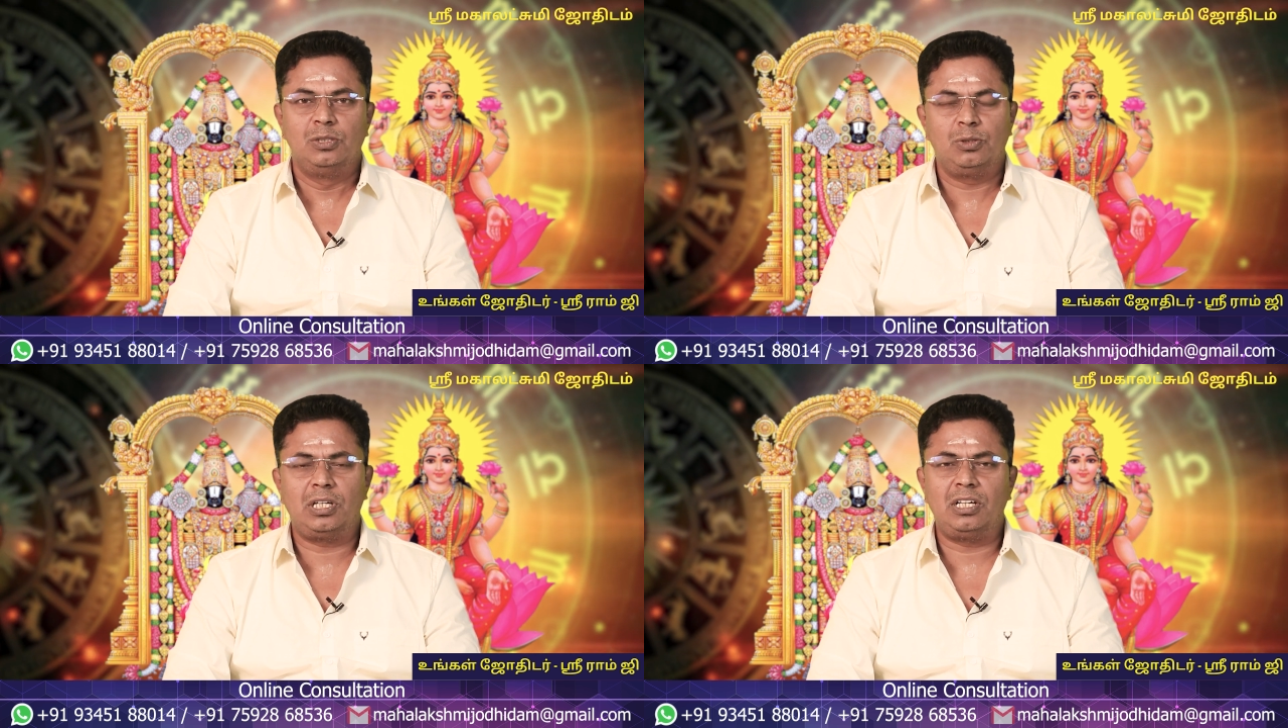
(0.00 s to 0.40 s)

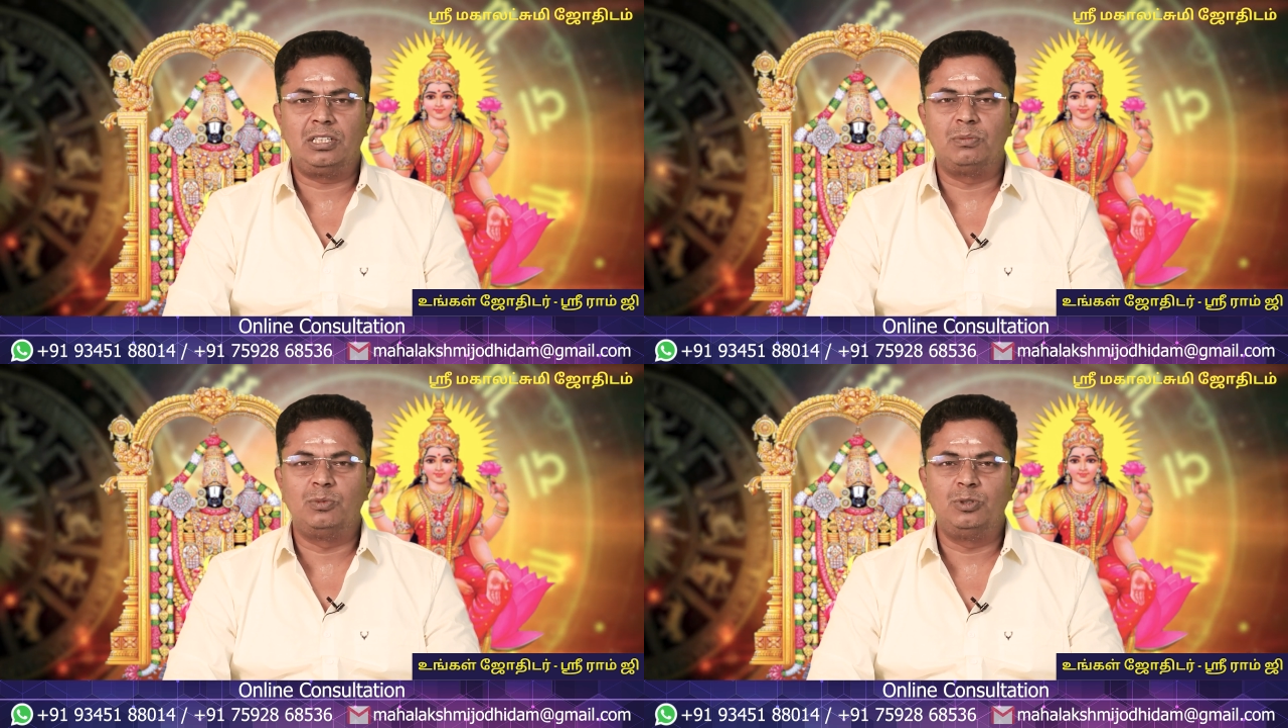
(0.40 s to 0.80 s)

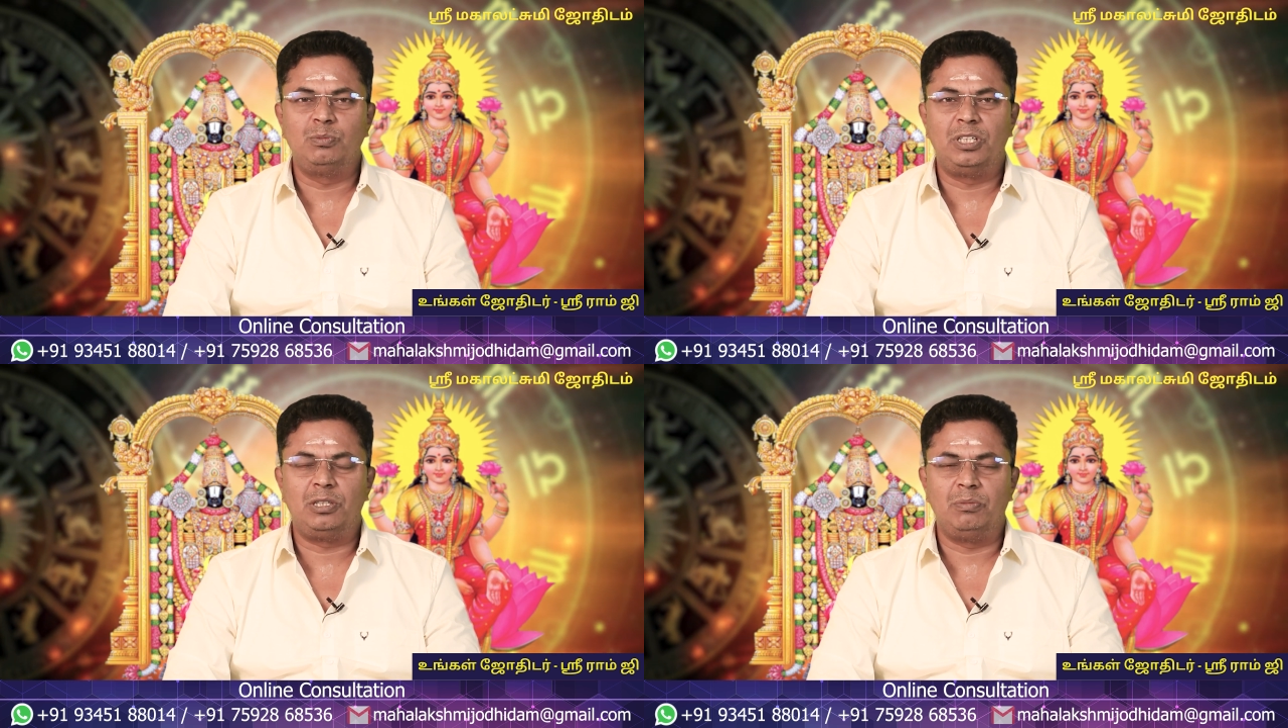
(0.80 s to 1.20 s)
சுக்கரனுக்கு மூணு
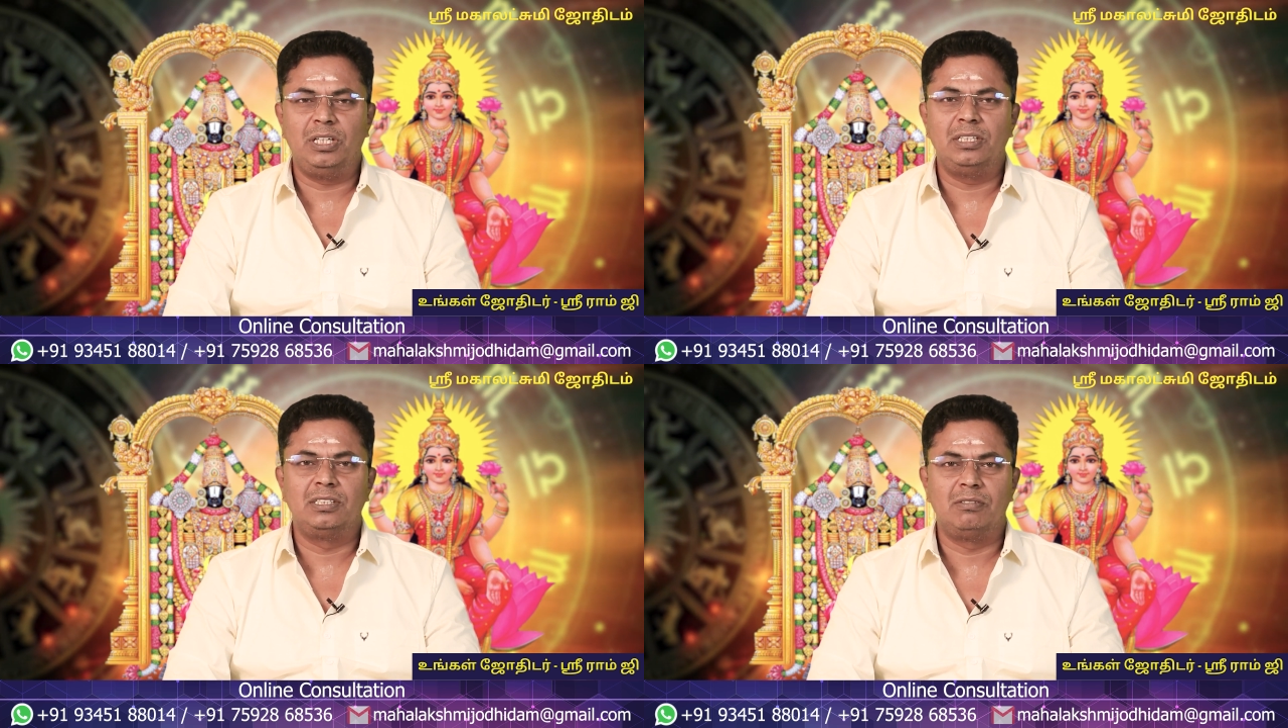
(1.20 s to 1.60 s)

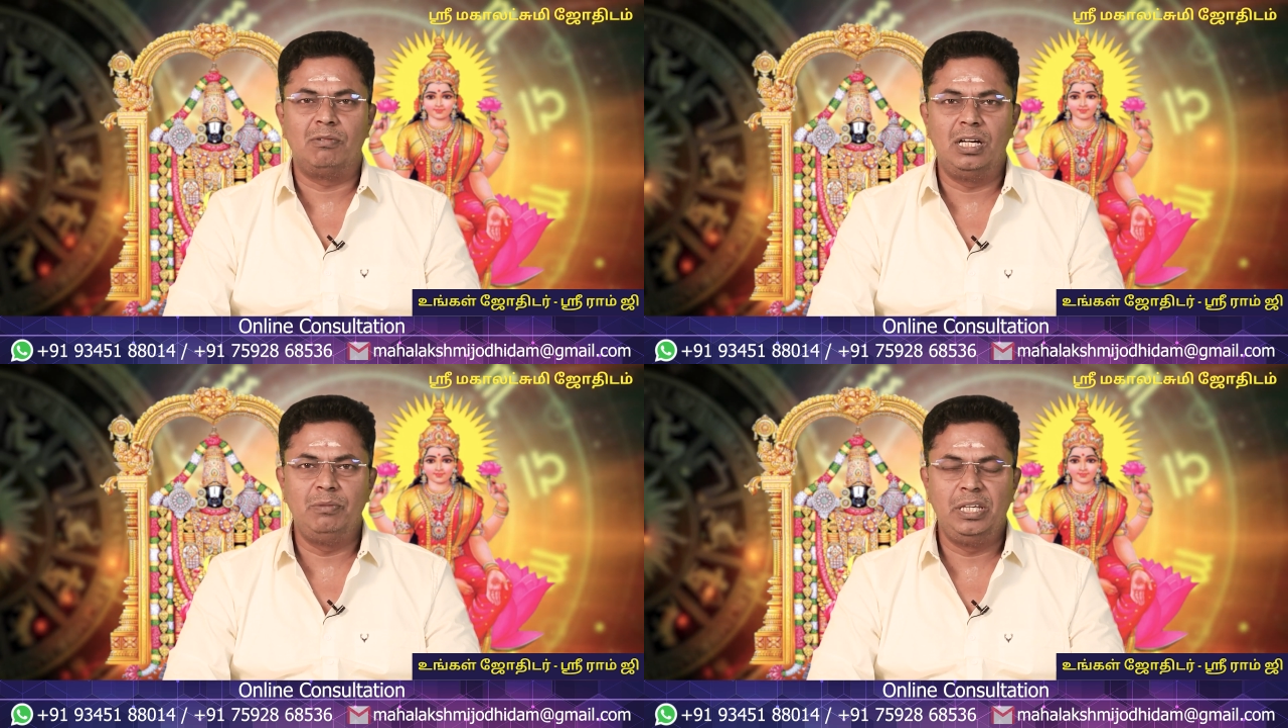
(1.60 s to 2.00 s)
மட்டுமே
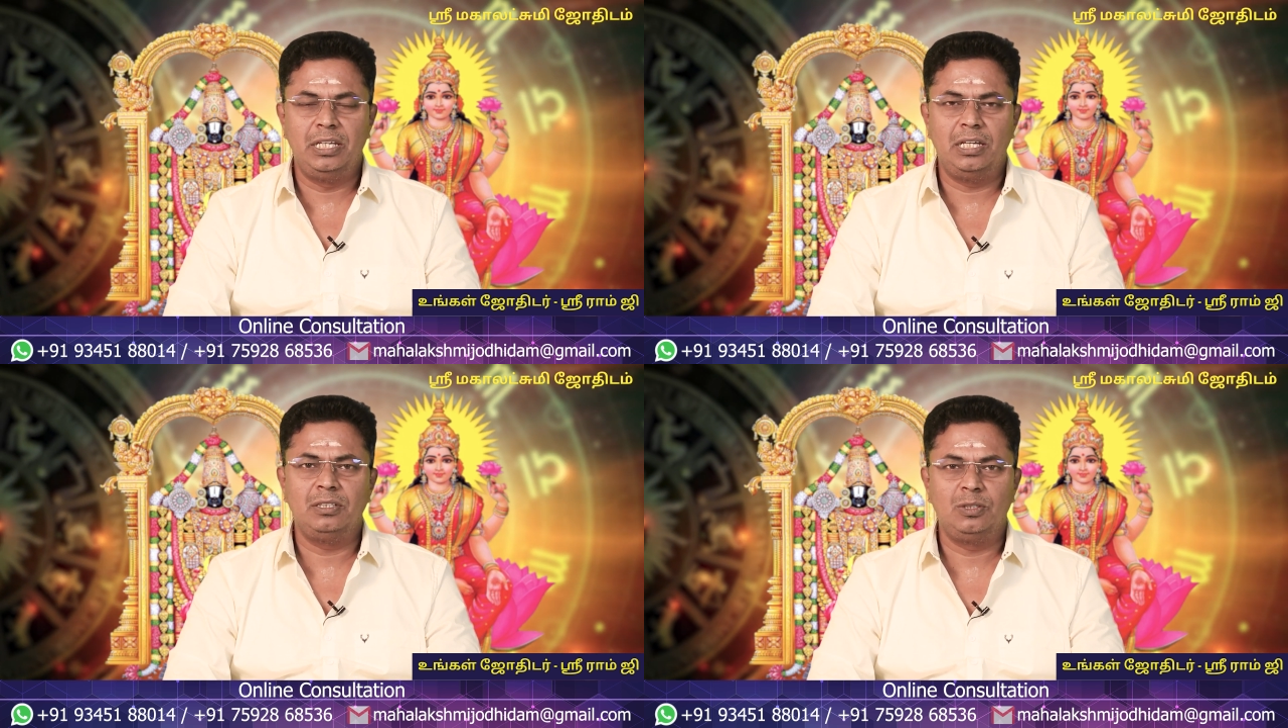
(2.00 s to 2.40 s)

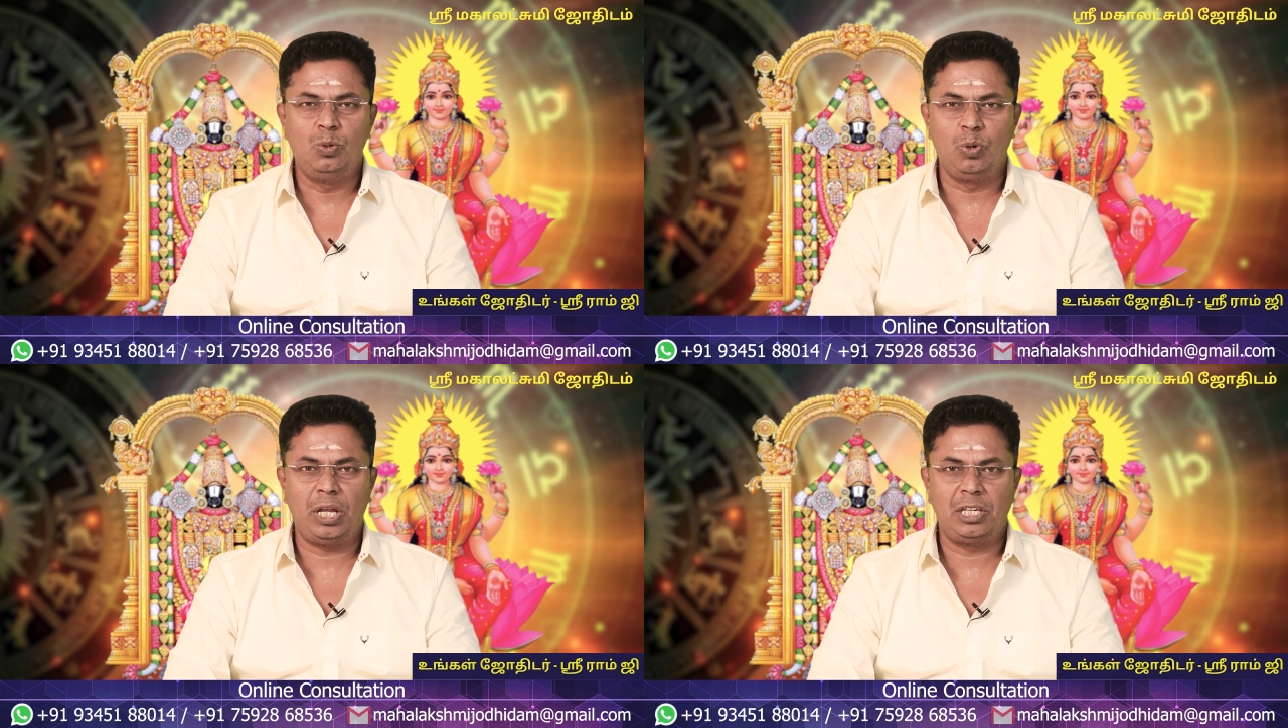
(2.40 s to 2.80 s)
வலிமையை
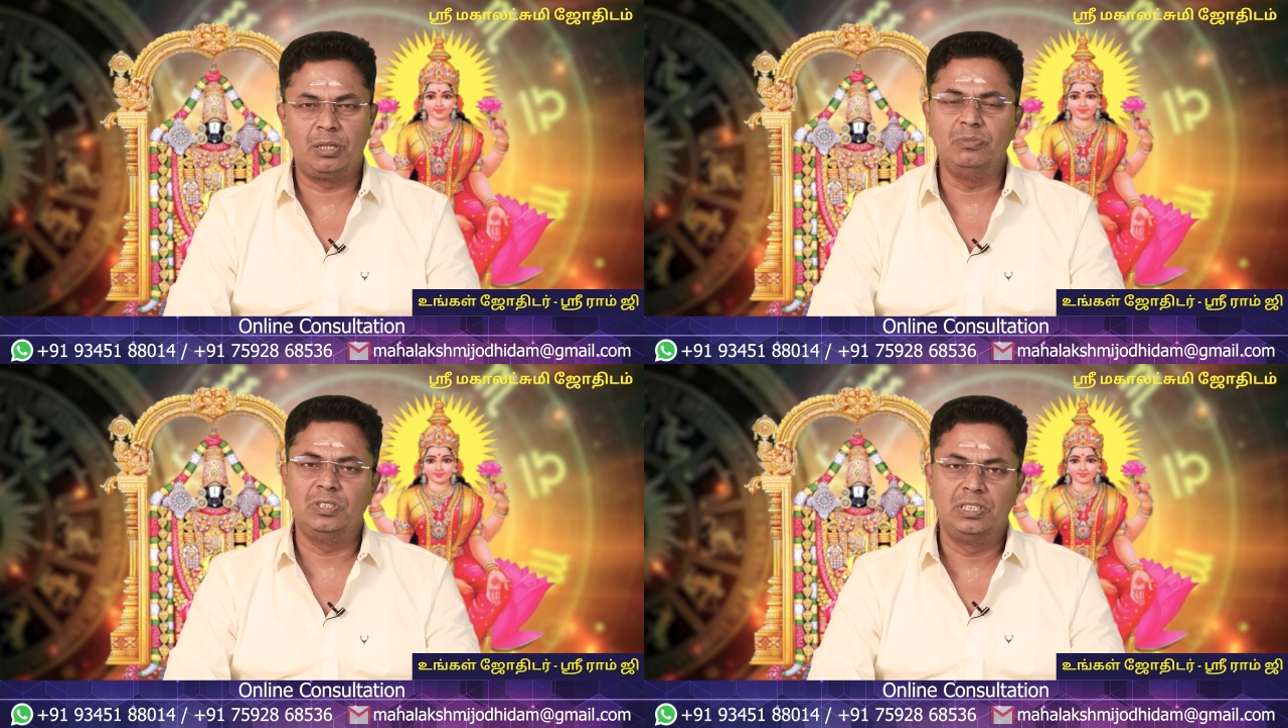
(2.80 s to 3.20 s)

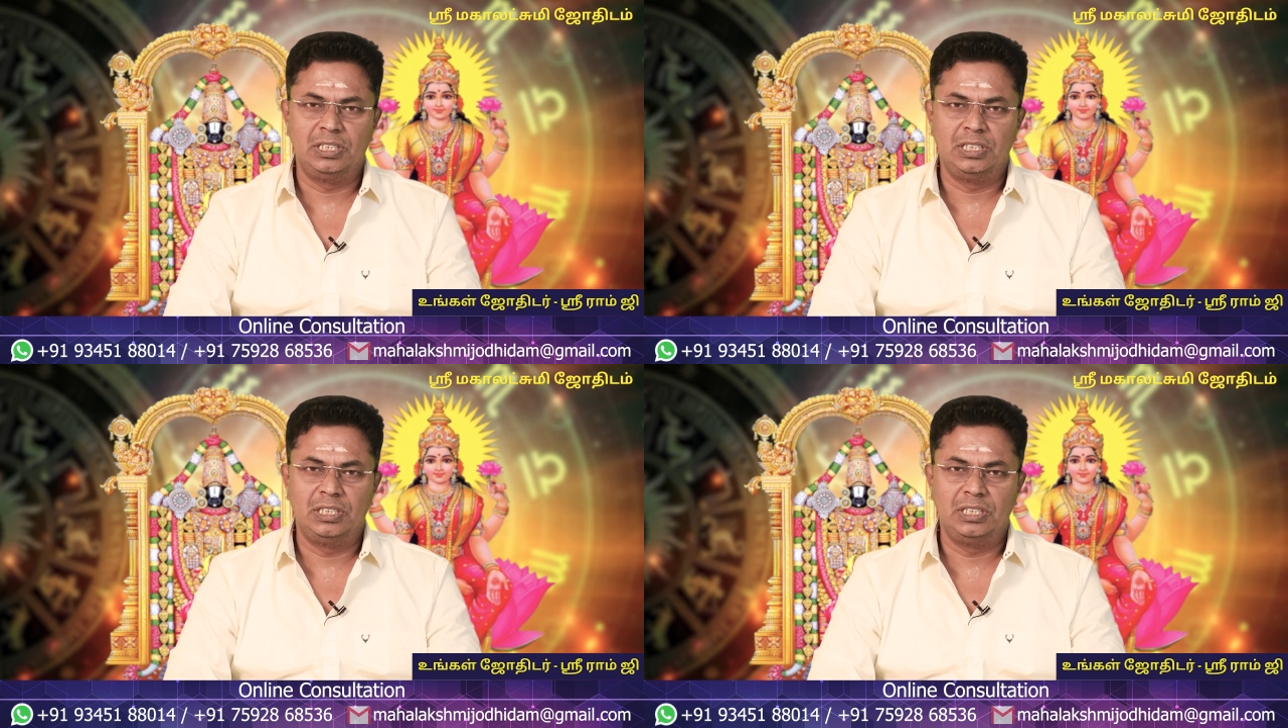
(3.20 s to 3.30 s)
குறைக்கும்